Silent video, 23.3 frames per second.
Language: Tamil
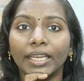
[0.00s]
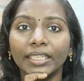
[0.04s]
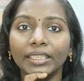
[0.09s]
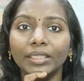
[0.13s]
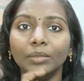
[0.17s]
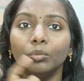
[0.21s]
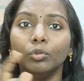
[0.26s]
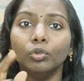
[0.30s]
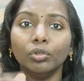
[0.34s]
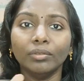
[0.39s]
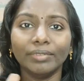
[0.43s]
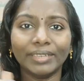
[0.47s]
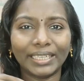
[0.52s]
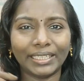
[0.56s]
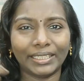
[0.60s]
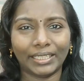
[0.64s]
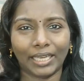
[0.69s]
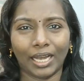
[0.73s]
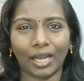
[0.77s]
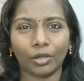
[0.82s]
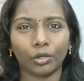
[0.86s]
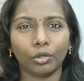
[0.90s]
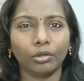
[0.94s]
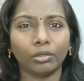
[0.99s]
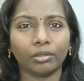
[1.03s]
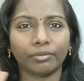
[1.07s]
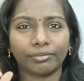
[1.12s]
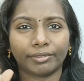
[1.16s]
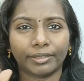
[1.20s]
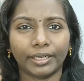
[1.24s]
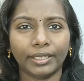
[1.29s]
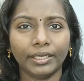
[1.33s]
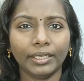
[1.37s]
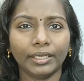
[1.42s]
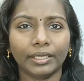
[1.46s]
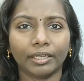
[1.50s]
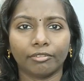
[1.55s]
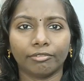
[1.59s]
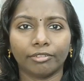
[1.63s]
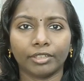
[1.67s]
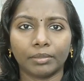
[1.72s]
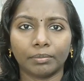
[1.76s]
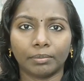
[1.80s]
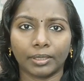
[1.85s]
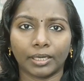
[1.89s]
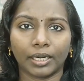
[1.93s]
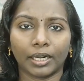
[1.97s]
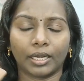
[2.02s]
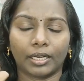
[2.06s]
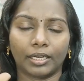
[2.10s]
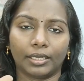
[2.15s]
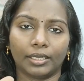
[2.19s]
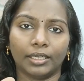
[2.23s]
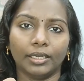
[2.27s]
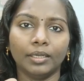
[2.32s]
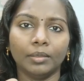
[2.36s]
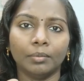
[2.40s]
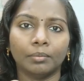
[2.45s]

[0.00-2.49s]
இந்த மூவியை யாரோ ஒரு ஃப்ரெண்டு ரெஃபர் பண்ணாங்க